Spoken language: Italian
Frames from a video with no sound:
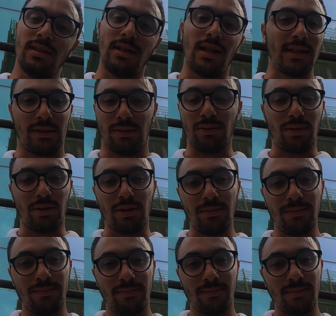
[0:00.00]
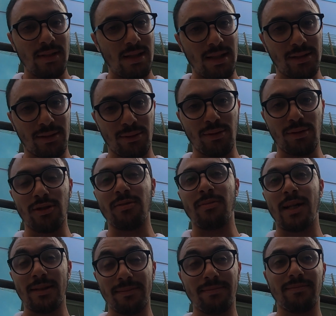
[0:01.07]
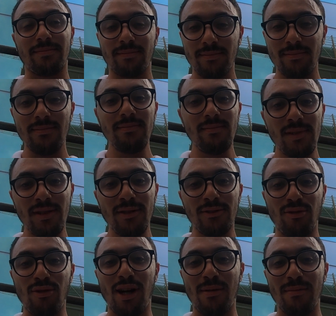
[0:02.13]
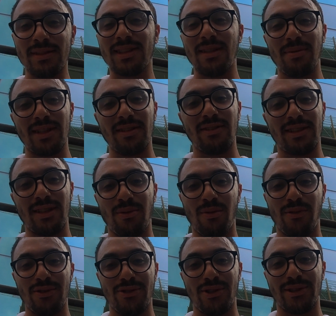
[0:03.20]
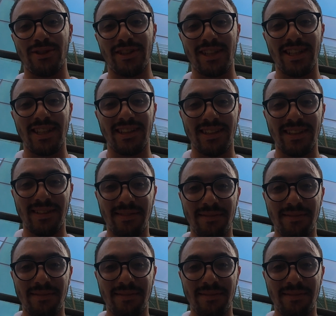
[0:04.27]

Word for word: assurdo assurdo ma Turam sta per diventare un nuovo giocatore dell'Inter